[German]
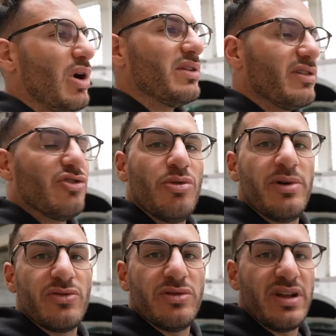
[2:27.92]
du hast ja schon
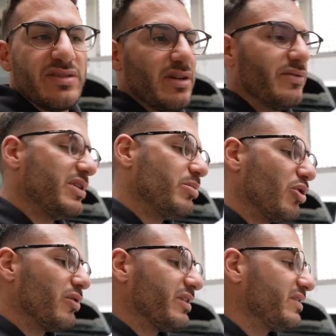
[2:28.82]
mal so ein das da, wenn du
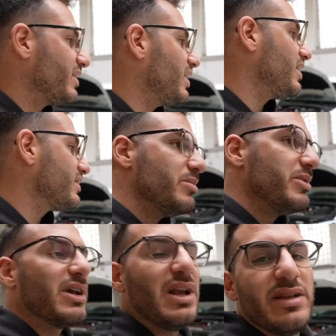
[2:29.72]
Bock auf das Teil hast, gib
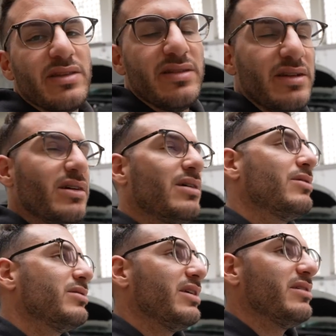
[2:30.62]
mir glatten Zehner
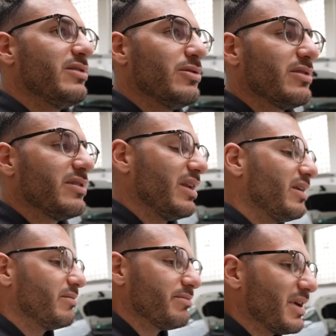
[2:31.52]
und dann ist gut,
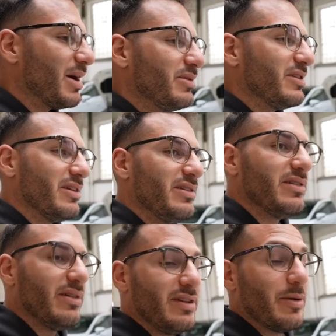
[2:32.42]
dann habe ich da
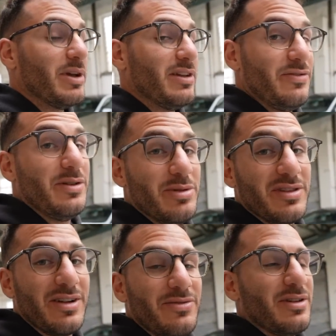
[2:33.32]
nicht, ich habe echt viel
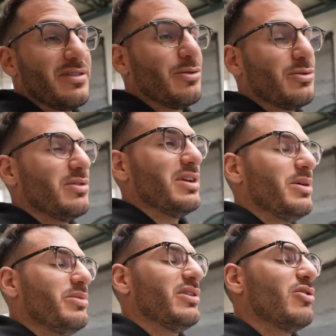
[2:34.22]
bezahlt für das Auto, dann
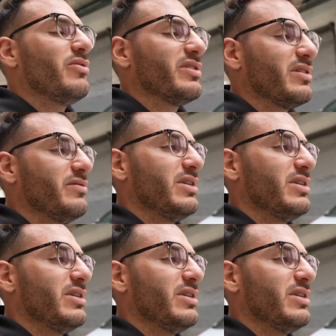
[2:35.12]
habe ich da kaum was dran